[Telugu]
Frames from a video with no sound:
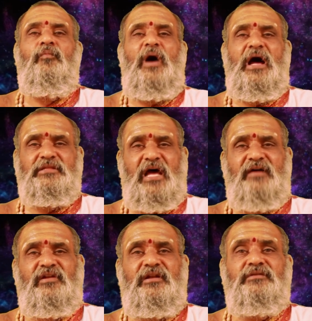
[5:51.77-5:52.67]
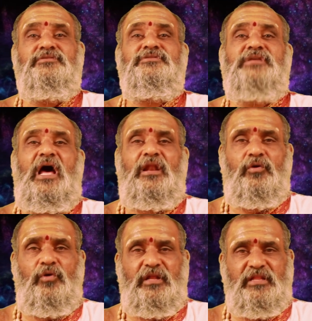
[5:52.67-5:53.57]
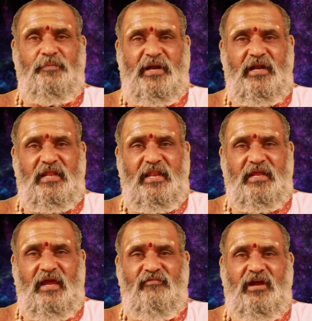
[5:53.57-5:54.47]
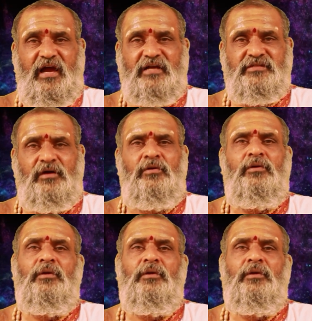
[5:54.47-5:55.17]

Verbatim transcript: వాతావరణం సానుకూలత పడటానికి అవకాశం